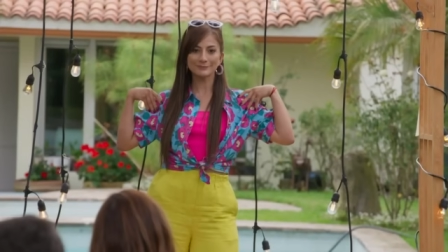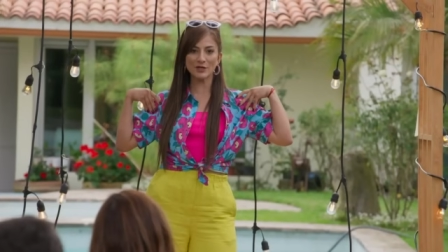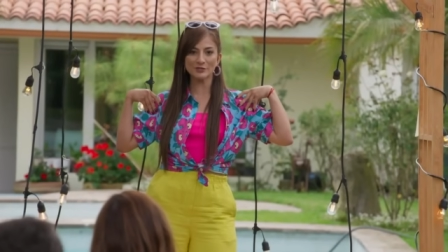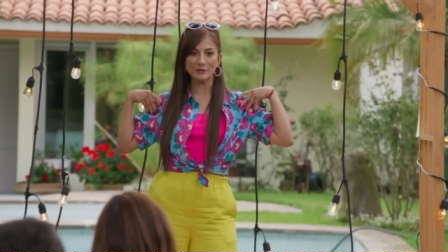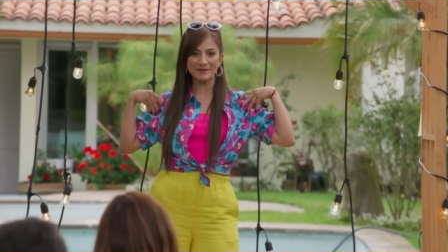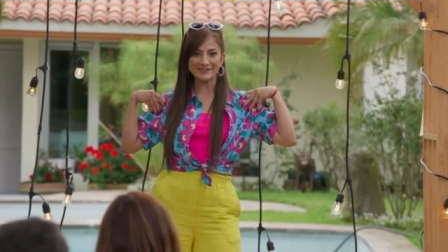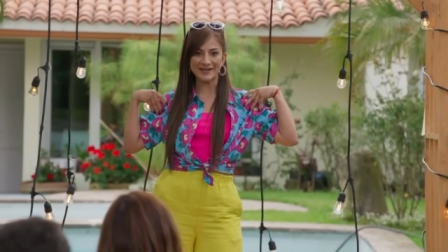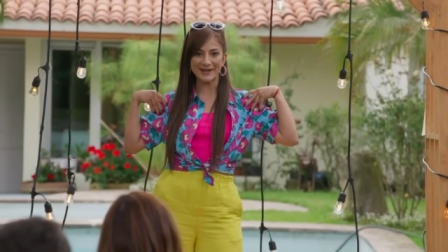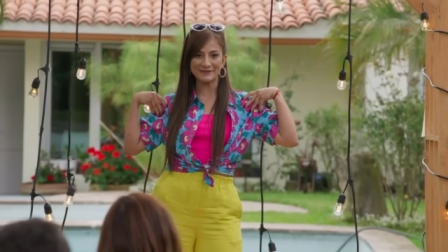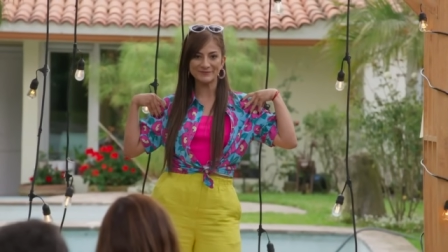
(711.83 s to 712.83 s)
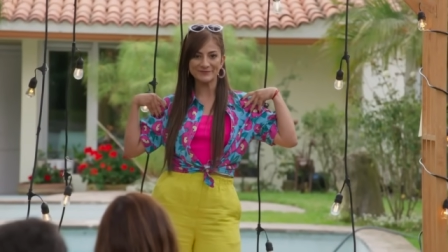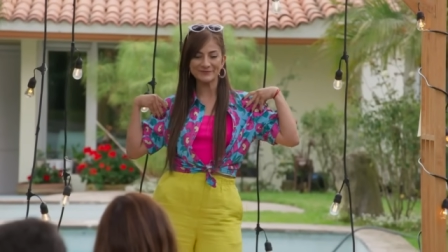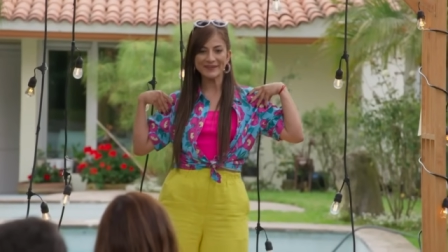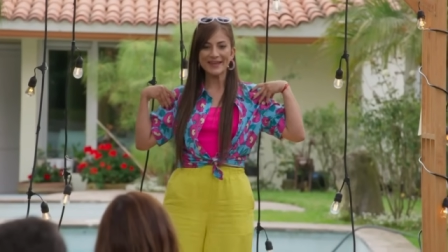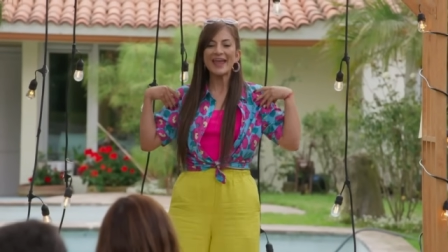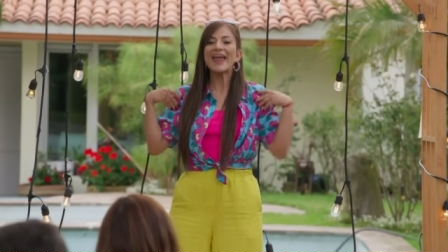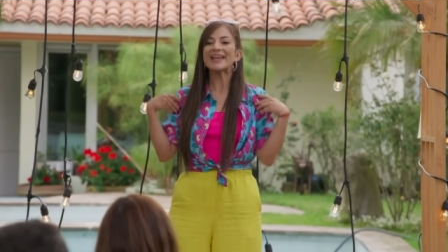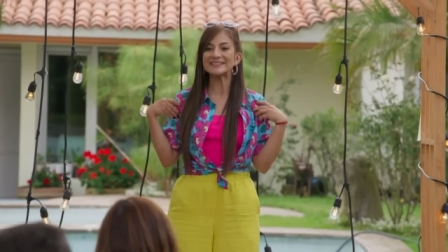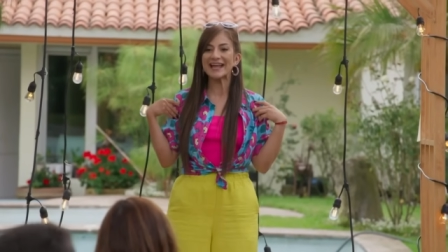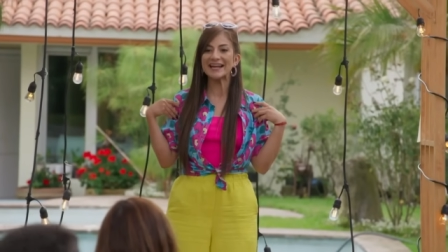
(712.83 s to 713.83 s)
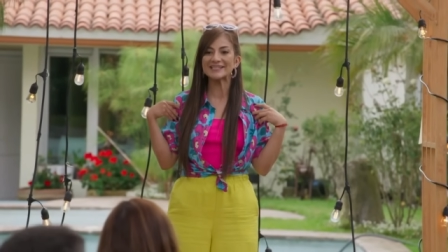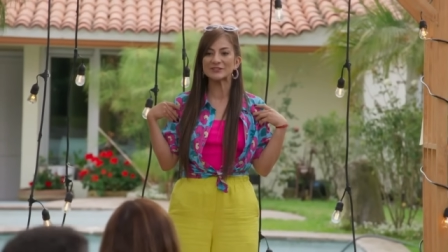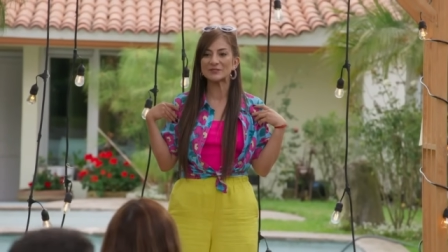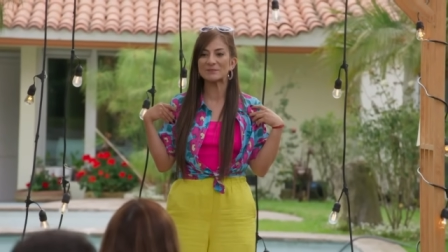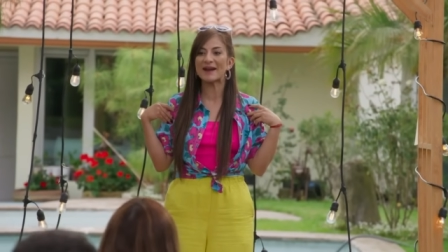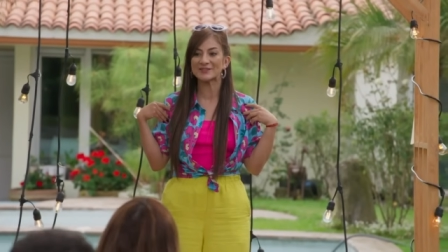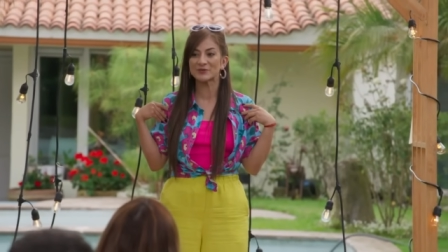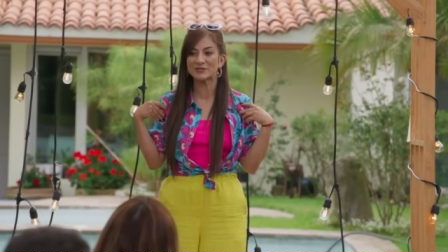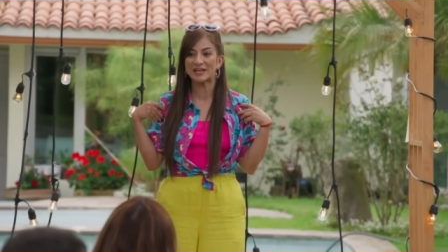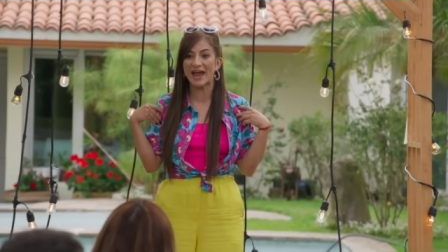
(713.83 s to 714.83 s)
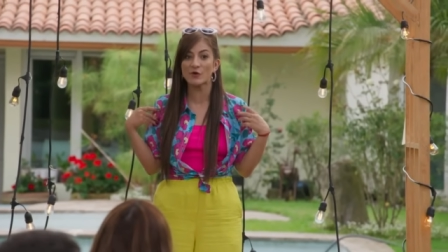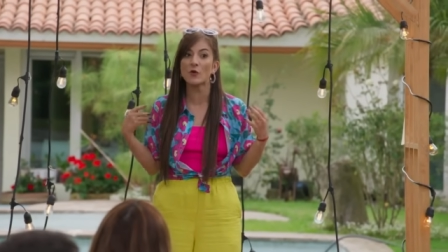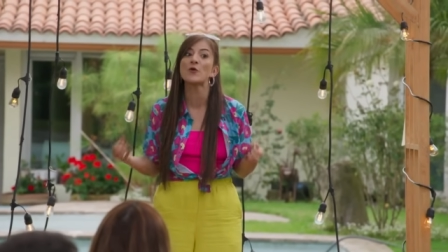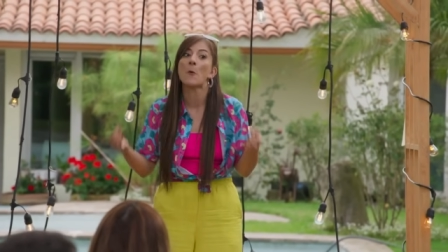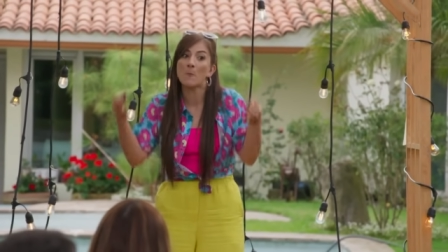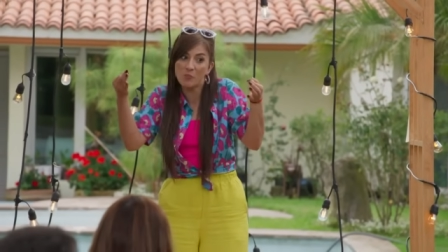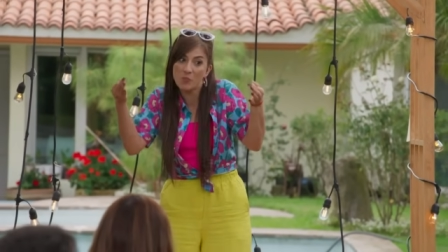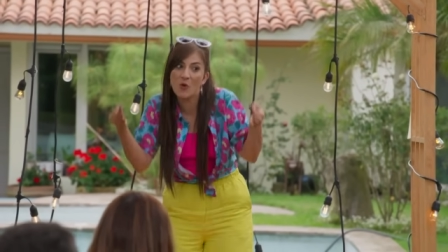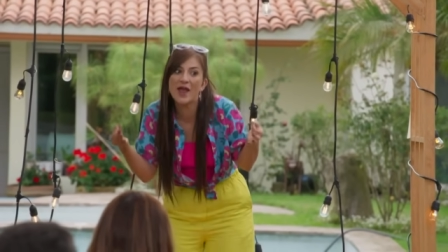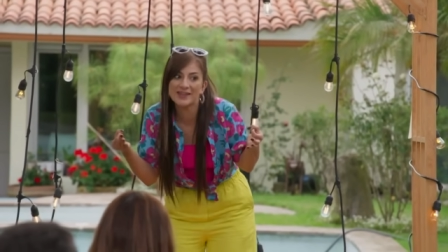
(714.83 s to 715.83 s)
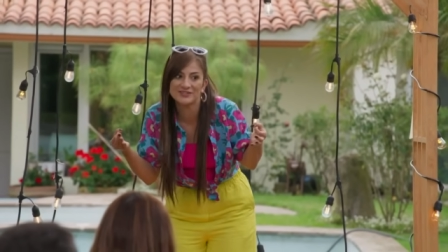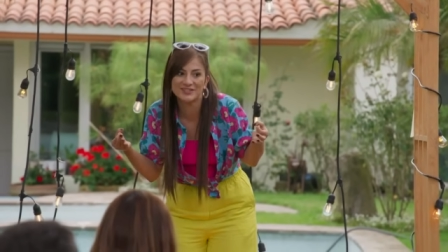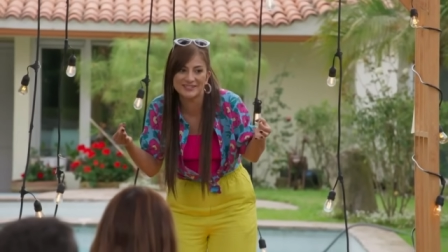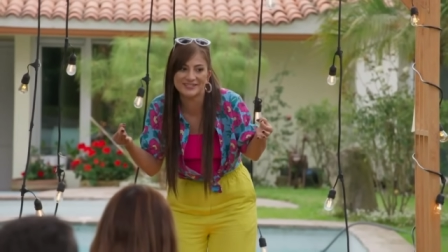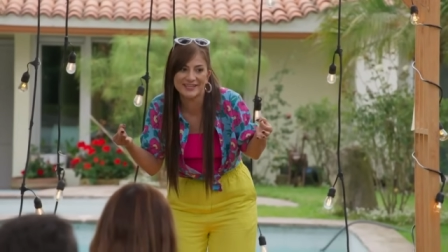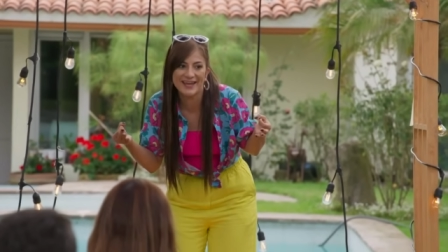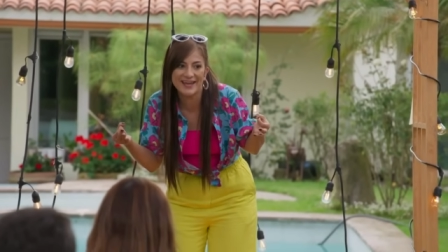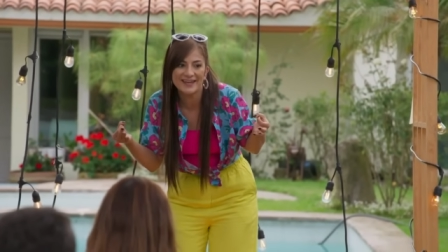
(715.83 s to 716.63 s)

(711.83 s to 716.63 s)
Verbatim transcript: yo soy Marcela. ¿Están listos para escuchar un buen chiste?